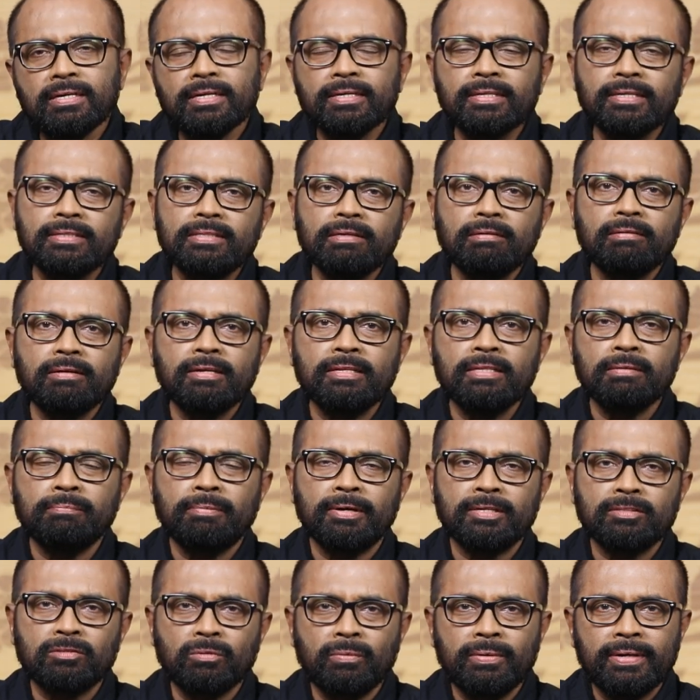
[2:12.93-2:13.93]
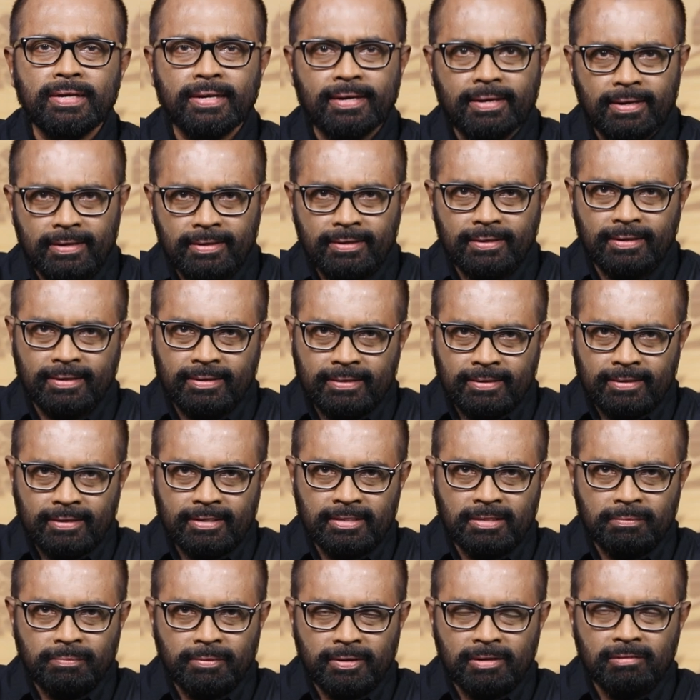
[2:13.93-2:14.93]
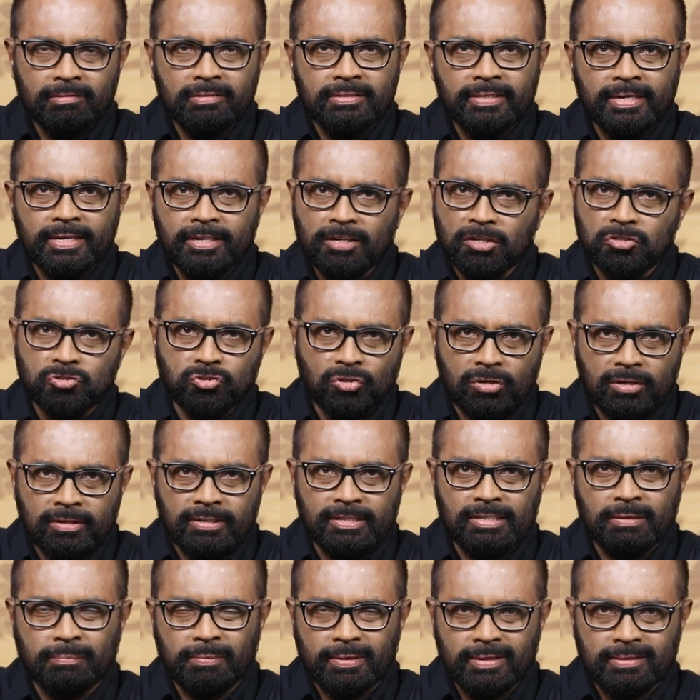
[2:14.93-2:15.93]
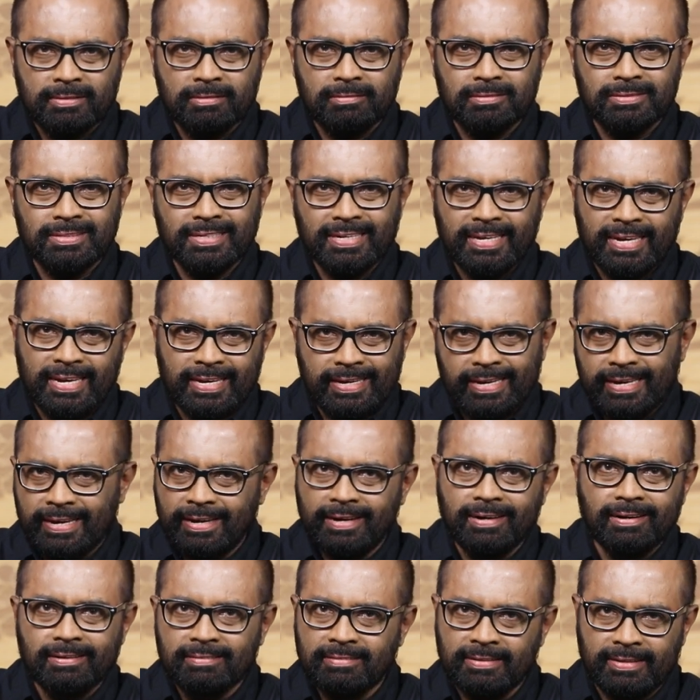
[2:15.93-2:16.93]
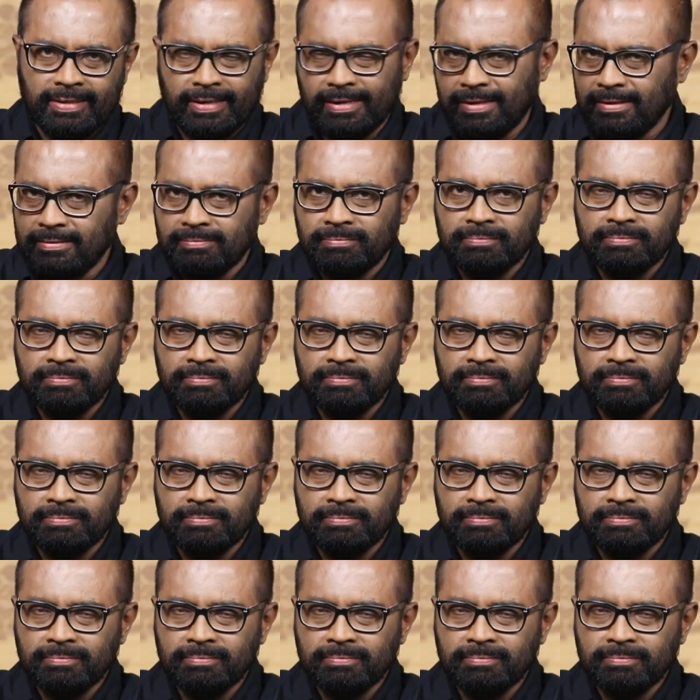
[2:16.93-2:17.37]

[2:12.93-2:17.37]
இதை தவிர அந்த படத்தினுடைய கண்டென்ட் அந்த படம் வந்து என்ன சொல்லுது அந்த படத்தை வந்து நீங்கள் ஏன் எடுத்தீங்க